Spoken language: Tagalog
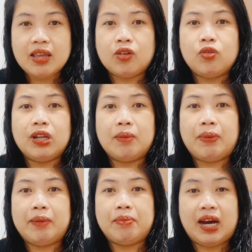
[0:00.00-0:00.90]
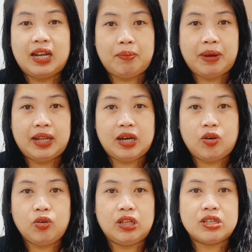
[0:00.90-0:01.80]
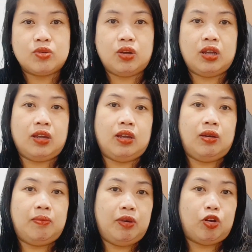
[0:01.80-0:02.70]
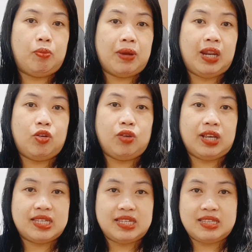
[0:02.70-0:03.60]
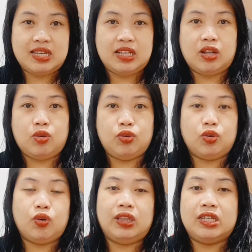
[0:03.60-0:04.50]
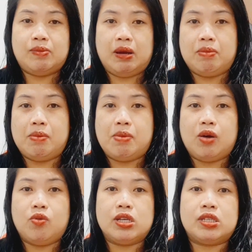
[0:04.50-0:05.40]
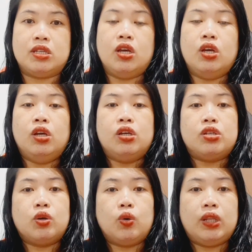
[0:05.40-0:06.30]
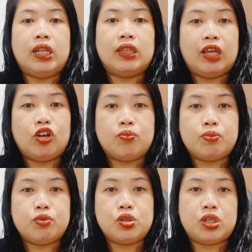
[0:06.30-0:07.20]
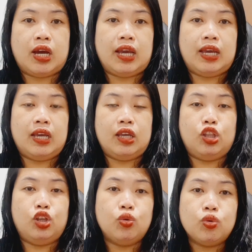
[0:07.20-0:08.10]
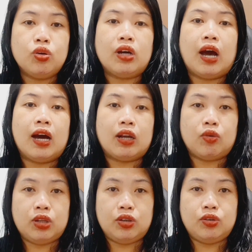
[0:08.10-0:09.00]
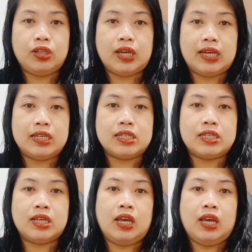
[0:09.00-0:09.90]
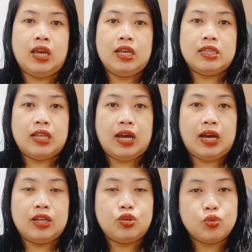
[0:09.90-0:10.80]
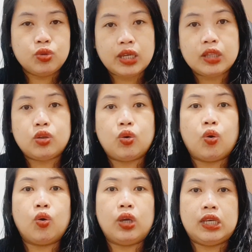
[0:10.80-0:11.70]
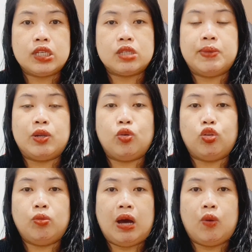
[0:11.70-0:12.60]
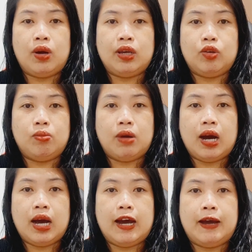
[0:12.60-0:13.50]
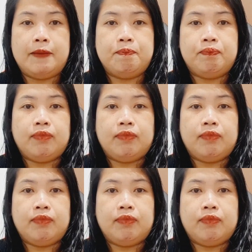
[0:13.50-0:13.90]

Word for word: kung nagbayad baka nagbayad ako tapos meron pa rin yung existing na loan ko, hindi siya magbabawas. So, inantay ko po siya and yung araw na yun guys, na due date ko is merong tumawag yung mga